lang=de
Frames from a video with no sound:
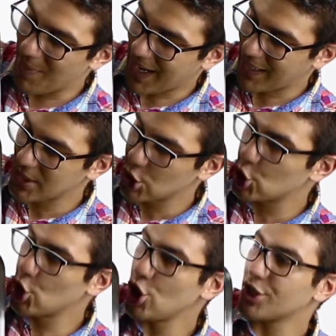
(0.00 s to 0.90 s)
paar
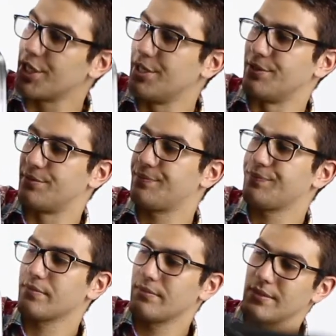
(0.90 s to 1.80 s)
Schlüssel.
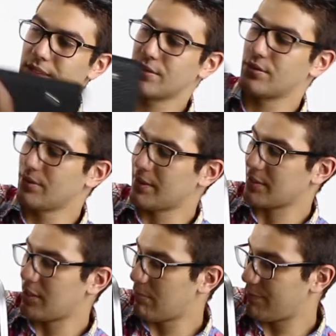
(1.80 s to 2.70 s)
So, das
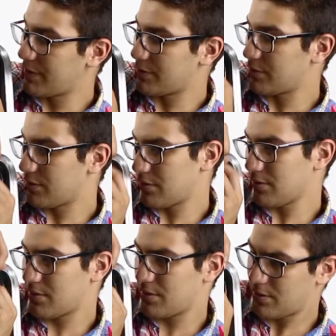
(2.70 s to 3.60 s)
kann nochmal wieder zurück.